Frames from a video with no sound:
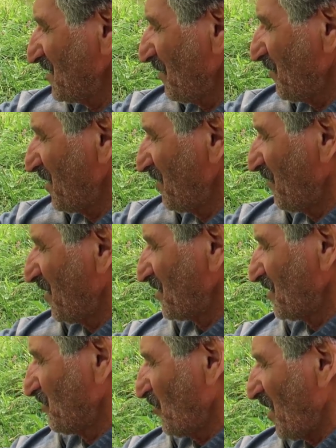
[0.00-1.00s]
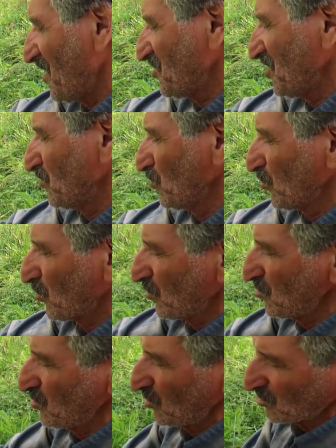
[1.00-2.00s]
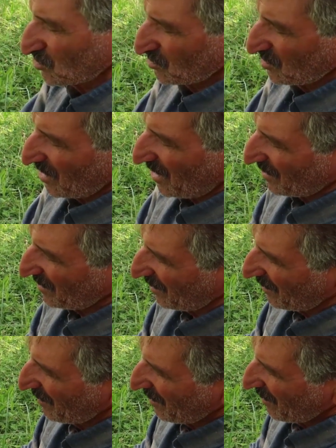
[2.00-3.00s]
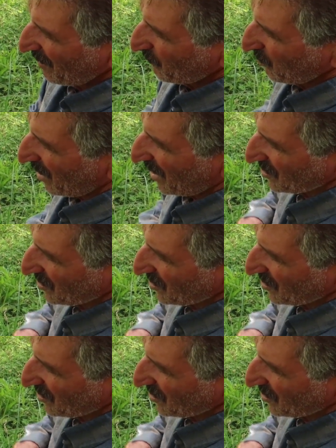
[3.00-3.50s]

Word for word: zamanı vardır. Bu aşı durgun göz. Yani bu